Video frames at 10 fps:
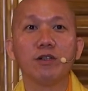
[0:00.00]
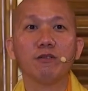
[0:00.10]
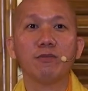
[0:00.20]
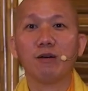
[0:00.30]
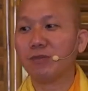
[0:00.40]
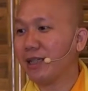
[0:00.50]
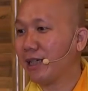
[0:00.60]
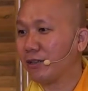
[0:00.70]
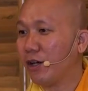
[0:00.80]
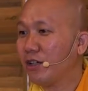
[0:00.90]
được mà ông thấy
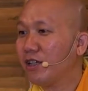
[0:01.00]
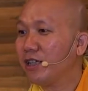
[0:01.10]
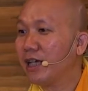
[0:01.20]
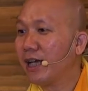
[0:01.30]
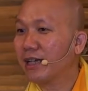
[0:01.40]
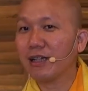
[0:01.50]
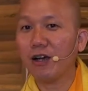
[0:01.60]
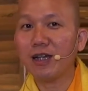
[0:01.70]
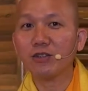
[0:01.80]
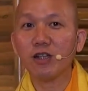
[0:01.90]
thằng nhỏ nó đi ngang
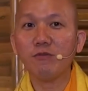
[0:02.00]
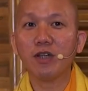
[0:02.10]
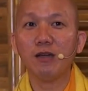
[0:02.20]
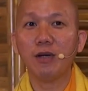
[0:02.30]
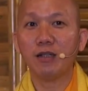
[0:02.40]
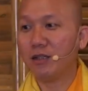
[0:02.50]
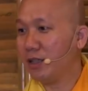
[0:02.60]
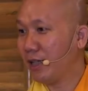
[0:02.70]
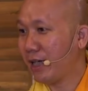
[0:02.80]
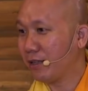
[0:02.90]
nhỏ hàng xóm kế bên nó
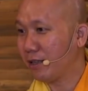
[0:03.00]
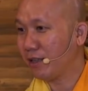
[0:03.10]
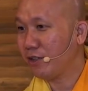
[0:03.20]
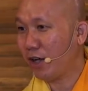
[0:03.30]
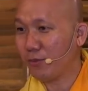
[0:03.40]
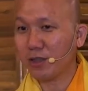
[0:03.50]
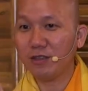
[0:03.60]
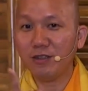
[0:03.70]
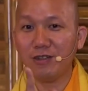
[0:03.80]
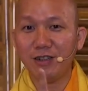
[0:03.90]
đi ngang thì cái dòm cái
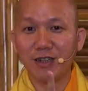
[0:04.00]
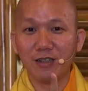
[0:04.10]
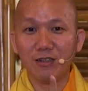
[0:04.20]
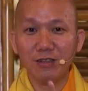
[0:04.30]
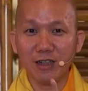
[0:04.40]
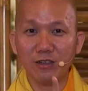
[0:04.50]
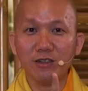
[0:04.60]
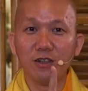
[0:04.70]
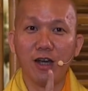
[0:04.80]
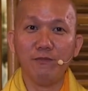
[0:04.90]
tướng đó là cái tướng này
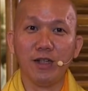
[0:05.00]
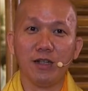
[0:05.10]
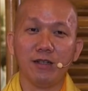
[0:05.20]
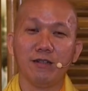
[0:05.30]
tướng trộm nè